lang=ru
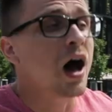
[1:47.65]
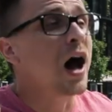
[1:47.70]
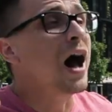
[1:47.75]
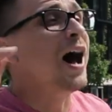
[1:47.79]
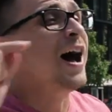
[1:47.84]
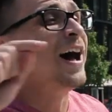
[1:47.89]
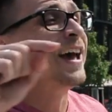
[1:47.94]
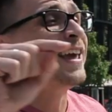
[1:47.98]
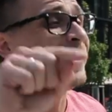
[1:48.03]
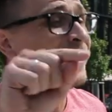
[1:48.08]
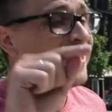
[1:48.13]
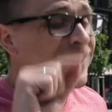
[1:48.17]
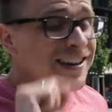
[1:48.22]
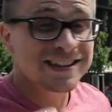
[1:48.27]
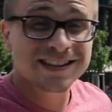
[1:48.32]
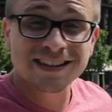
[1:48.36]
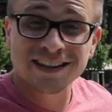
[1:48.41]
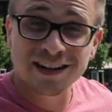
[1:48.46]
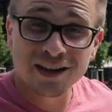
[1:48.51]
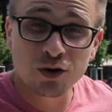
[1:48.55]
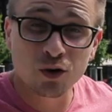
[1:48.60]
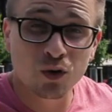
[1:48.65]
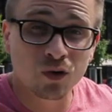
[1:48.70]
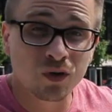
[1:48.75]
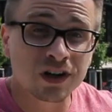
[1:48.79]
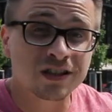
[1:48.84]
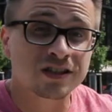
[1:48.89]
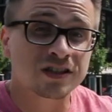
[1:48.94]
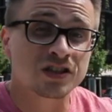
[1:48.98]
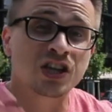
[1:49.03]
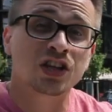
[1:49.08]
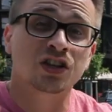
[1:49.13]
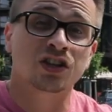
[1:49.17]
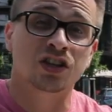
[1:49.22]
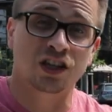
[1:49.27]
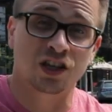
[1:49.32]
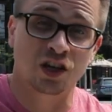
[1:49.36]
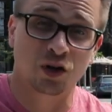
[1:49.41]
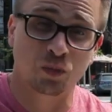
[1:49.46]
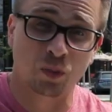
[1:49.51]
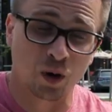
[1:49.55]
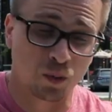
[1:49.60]
А если у вас нет
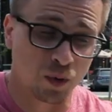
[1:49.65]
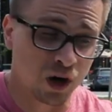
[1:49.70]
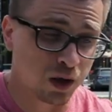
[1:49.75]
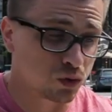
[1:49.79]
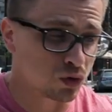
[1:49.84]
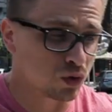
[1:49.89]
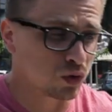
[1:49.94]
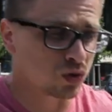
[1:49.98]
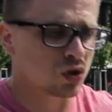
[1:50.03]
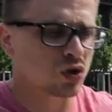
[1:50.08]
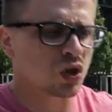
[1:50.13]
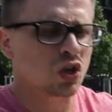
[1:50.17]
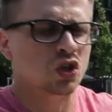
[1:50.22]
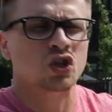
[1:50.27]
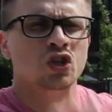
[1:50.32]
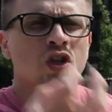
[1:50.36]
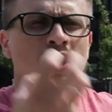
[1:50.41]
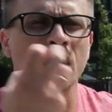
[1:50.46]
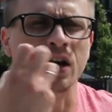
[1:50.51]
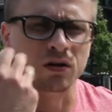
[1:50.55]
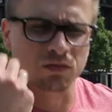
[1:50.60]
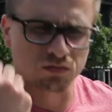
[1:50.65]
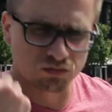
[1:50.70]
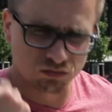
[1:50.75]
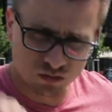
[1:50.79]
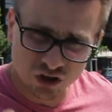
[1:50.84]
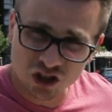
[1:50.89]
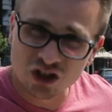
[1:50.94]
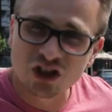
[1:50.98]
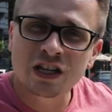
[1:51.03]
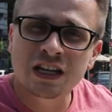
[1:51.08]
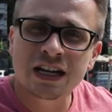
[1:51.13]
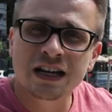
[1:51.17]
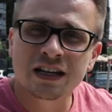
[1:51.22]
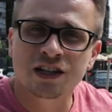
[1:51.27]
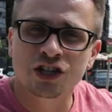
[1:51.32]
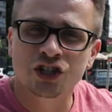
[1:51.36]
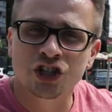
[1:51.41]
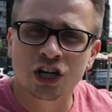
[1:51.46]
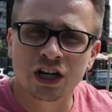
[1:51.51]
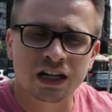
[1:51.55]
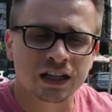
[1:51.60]
таких проблем, все достаточно сильный
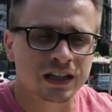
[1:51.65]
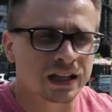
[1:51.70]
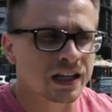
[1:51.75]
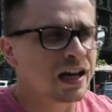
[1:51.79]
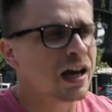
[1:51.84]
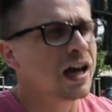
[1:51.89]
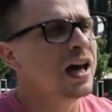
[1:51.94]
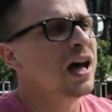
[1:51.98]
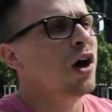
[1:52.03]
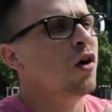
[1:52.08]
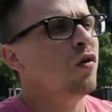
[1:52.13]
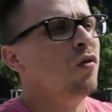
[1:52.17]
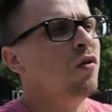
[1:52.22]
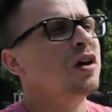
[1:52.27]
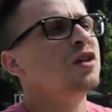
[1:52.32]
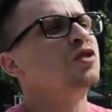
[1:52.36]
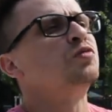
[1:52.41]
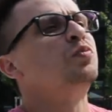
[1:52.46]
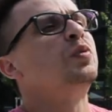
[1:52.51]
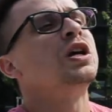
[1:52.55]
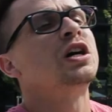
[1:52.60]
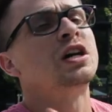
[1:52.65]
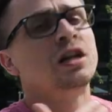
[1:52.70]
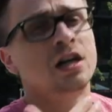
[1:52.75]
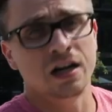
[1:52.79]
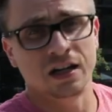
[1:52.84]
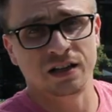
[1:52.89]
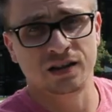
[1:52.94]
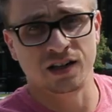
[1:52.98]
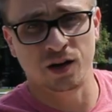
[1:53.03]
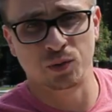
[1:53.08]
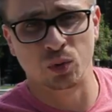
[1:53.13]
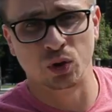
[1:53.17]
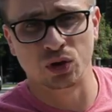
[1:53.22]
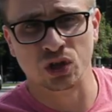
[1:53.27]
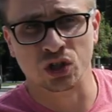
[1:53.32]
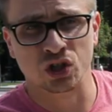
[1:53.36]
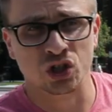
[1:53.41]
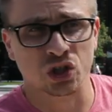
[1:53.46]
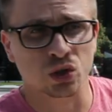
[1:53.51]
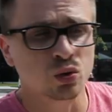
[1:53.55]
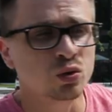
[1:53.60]
ЖКТ, у вас прекрасно
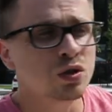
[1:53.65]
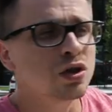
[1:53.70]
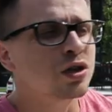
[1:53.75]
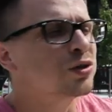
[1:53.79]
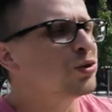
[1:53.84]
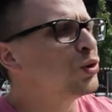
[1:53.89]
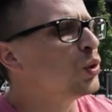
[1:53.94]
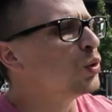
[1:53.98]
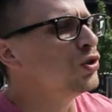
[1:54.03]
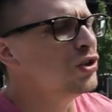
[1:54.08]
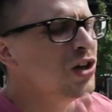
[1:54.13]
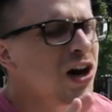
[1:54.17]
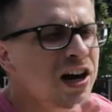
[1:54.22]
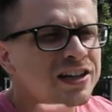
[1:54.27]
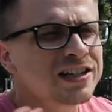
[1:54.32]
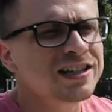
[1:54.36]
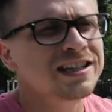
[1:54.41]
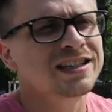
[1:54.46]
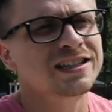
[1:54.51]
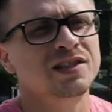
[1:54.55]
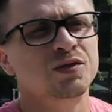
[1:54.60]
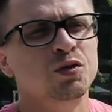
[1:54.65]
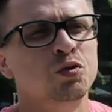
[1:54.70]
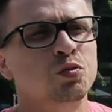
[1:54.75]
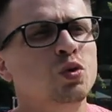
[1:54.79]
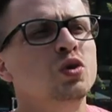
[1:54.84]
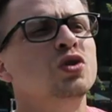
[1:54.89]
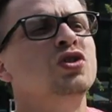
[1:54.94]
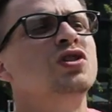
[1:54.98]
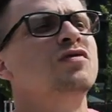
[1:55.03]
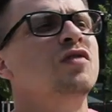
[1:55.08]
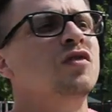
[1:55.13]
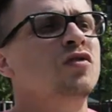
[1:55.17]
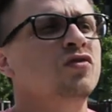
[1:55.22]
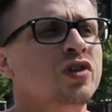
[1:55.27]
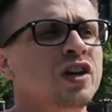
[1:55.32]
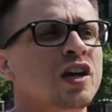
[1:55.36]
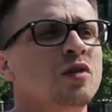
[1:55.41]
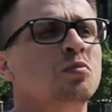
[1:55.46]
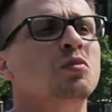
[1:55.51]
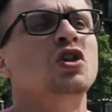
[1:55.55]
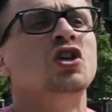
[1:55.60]
работает желудок, то даже если вы будете во
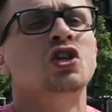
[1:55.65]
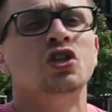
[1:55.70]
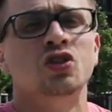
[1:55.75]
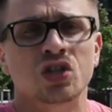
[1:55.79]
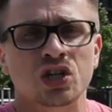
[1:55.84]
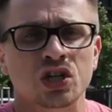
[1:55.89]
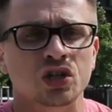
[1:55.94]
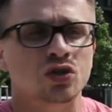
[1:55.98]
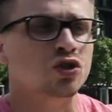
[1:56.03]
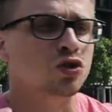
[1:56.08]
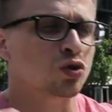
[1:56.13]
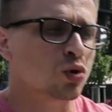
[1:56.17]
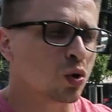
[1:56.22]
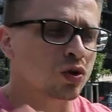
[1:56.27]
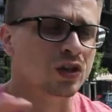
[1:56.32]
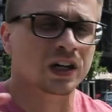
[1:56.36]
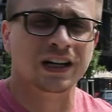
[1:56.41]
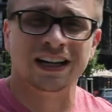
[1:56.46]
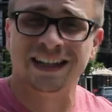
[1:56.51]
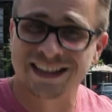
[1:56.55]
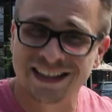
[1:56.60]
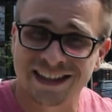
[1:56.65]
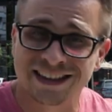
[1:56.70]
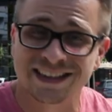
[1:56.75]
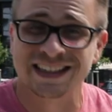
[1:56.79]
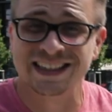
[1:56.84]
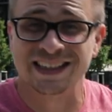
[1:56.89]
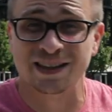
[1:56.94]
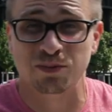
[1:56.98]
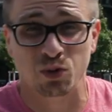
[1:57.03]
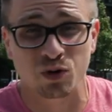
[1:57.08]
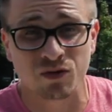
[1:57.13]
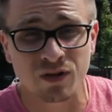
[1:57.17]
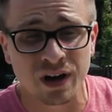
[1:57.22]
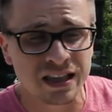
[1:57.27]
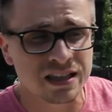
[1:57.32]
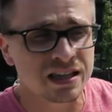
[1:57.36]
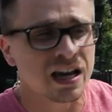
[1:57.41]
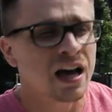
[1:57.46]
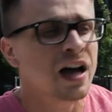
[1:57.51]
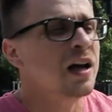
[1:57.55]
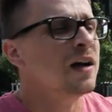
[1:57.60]
время еды что-то где-то запивать,
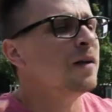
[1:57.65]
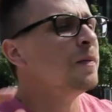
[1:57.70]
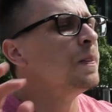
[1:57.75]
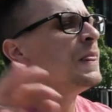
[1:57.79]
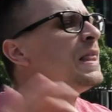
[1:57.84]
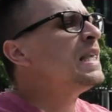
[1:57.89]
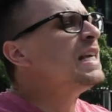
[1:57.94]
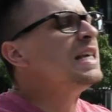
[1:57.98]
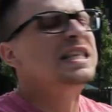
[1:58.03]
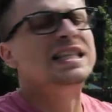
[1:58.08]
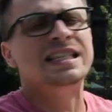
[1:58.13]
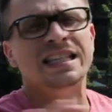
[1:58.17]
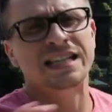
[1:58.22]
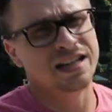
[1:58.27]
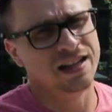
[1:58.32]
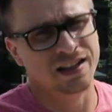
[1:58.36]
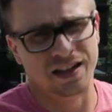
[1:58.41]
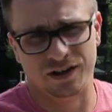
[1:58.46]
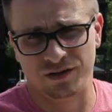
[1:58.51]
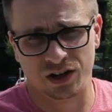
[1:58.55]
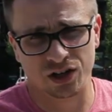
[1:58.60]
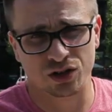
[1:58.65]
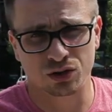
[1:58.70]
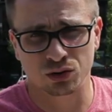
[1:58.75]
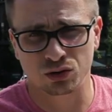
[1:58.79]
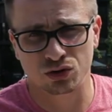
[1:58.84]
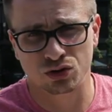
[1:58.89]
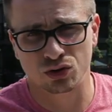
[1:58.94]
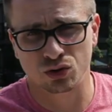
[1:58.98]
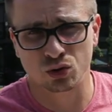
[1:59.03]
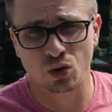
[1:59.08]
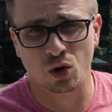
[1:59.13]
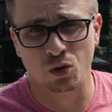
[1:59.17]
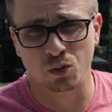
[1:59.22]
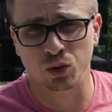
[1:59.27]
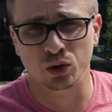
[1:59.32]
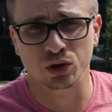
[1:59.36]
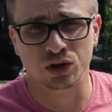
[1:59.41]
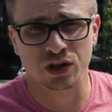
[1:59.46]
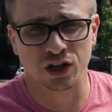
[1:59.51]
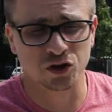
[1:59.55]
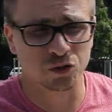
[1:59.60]
не сильно ваш желудочный сок
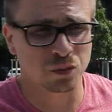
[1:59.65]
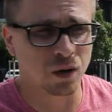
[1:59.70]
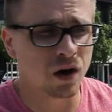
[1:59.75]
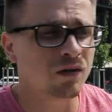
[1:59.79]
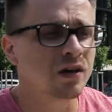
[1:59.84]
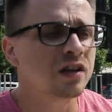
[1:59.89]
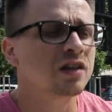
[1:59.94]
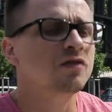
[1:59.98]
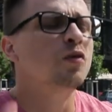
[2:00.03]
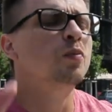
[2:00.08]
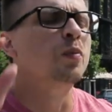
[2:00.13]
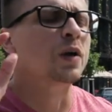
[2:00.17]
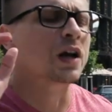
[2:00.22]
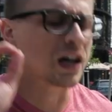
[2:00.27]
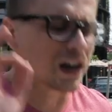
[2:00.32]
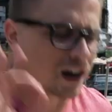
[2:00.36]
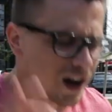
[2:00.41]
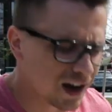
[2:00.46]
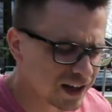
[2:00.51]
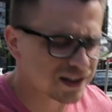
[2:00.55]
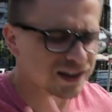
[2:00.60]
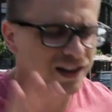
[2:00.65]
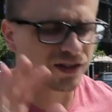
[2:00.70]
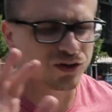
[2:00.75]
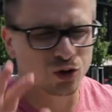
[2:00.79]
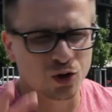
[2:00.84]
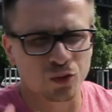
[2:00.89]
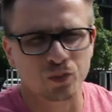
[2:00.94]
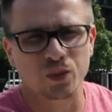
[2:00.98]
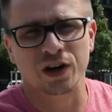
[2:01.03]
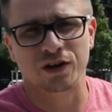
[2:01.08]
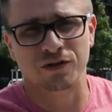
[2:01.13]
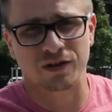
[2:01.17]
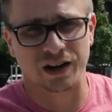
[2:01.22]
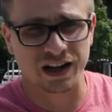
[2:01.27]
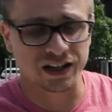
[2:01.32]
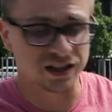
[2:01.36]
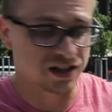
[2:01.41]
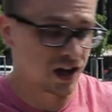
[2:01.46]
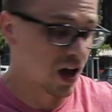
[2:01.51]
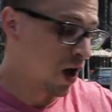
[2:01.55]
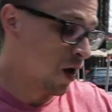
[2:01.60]
будет разбавлен, и вы прекрасно все
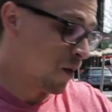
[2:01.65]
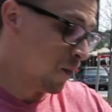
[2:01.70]
переварите.